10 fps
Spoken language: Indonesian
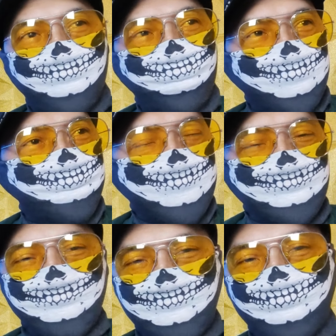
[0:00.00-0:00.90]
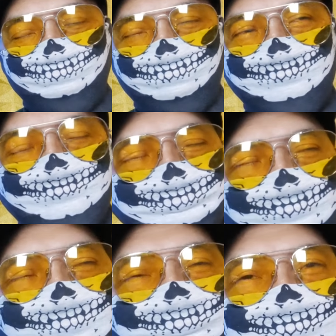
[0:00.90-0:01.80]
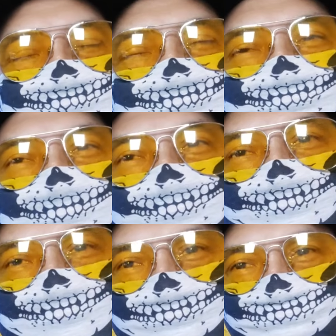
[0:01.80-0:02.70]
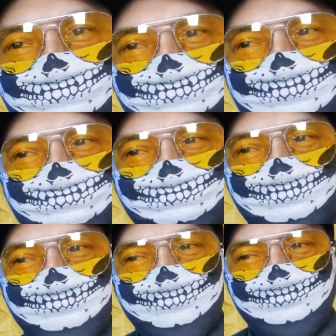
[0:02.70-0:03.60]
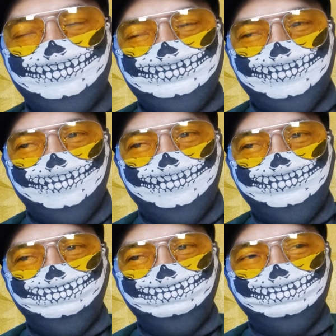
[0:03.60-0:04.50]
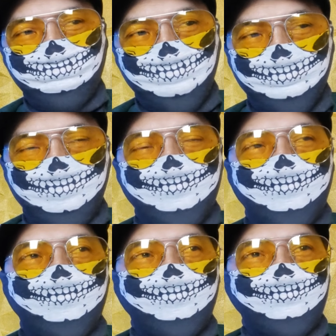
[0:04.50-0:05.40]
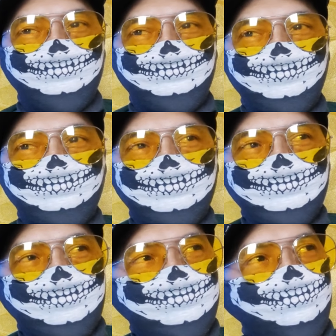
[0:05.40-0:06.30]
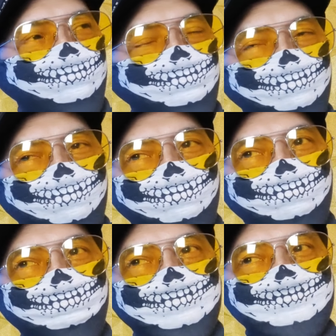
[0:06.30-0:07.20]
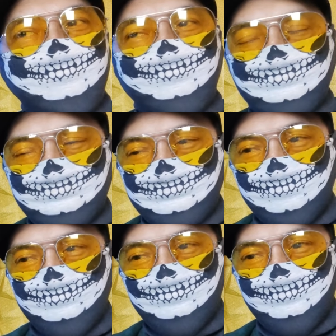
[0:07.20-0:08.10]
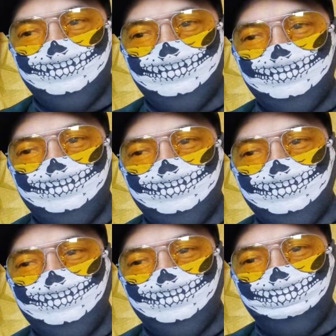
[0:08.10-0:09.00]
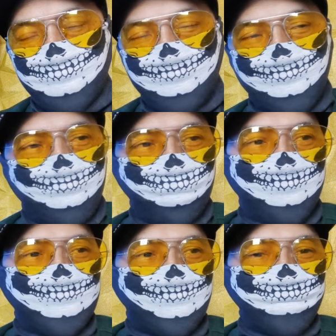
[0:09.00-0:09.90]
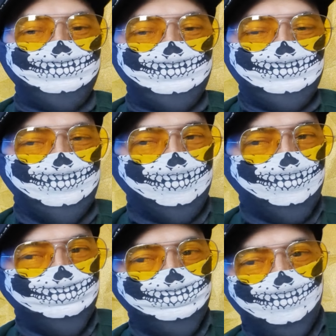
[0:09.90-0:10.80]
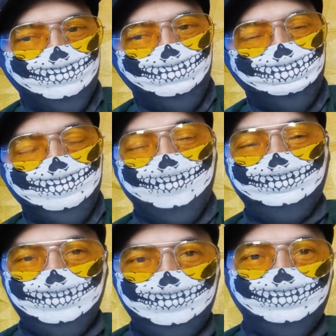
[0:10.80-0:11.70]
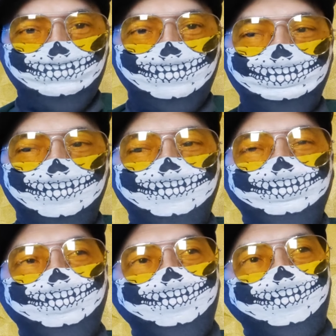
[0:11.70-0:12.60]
ya mungkin bisa jadi bohong di media mainstream yang dulu itu dengan yang sekarang itu berbeda dan ketika dia ngomong bicara tentang uh, misalnya kayak rumah tafis yang atau pesantren atau apa